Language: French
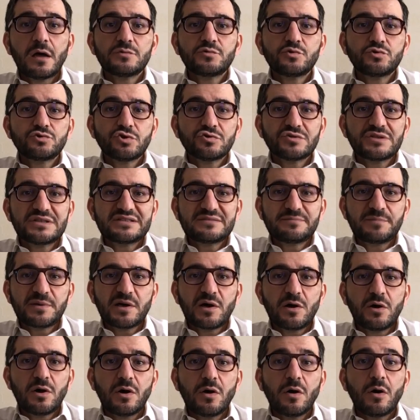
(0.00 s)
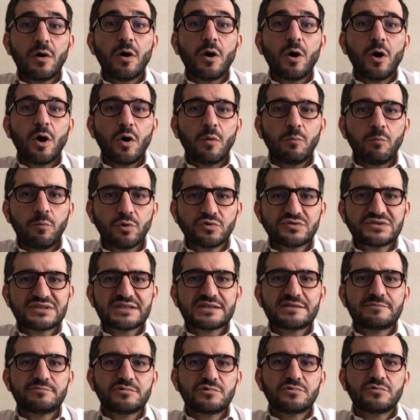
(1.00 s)
tout en espérant, en bon
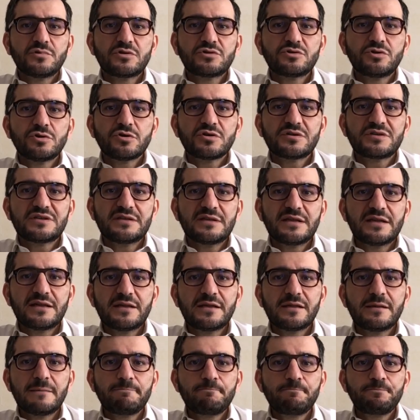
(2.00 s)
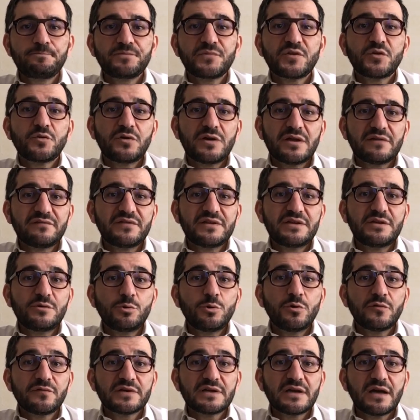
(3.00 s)
script docteur qu'il est, que la vie
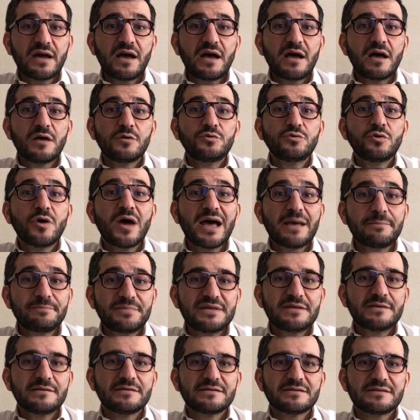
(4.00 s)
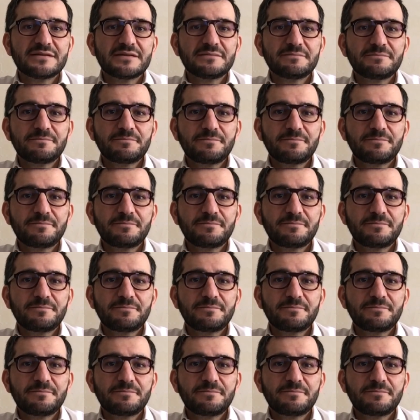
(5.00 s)
lui offrira une happy end.